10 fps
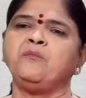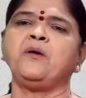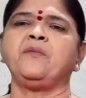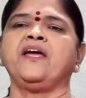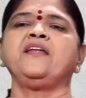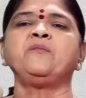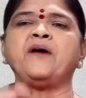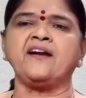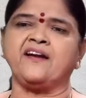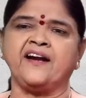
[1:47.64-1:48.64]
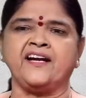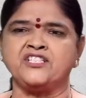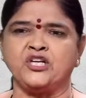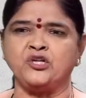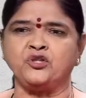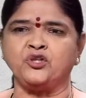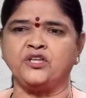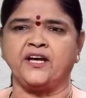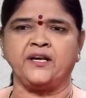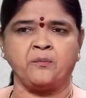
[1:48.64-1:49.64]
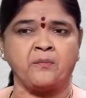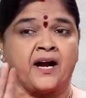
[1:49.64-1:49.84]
మేము ఏది మాట్లాడినా చెల్లుతుంది అనే